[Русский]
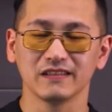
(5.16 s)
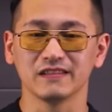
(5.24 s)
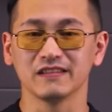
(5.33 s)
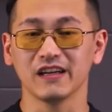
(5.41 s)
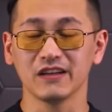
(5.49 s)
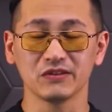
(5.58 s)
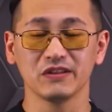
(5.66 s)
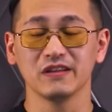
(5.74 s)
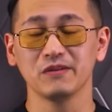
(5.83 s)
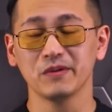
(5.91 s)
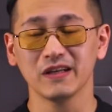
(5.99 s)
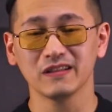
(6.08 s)

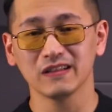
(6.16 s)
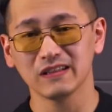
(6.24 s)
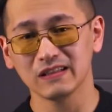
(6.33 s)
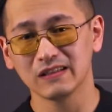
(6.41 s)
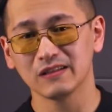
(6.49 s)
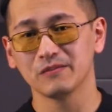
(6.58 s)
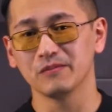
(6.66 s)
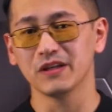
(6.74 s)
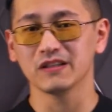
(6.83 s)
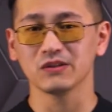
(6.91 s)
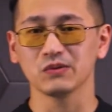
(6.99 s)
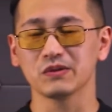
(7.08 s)
Здравствуйте, ребята!
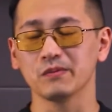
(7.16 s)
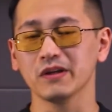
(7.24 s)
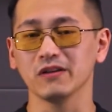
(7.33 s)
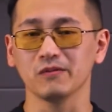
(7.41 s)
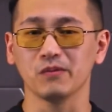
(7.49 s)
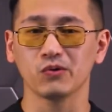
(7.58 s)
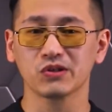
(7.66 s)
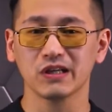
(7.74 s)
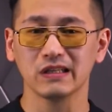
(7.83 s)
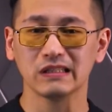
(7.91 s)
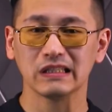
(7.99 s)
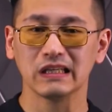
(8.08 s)
Меня зовут Смайлов
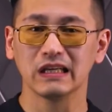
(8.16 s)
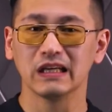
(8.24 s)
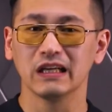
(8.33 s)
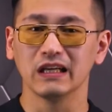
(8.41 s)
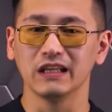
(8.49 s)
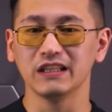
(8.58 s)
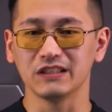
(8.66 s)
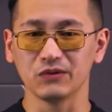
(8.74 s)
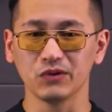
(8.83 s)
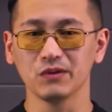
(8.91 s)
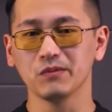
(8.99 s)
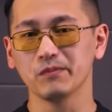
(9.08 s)
Баужан, и
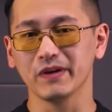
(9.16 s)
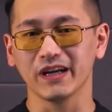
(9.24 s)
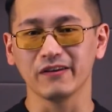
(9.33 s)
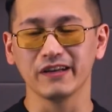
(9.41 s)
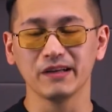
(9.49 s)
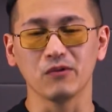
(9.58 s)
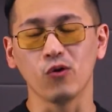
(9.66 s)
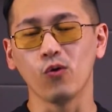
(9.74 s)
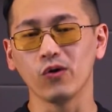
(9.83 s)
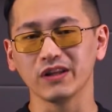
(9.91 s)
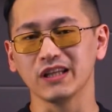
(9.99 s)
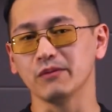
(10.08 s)
сегодня мы поговорим
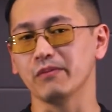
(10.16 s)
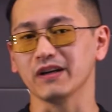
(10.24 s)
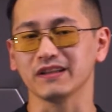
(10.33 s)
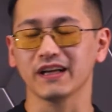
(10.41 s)
о типах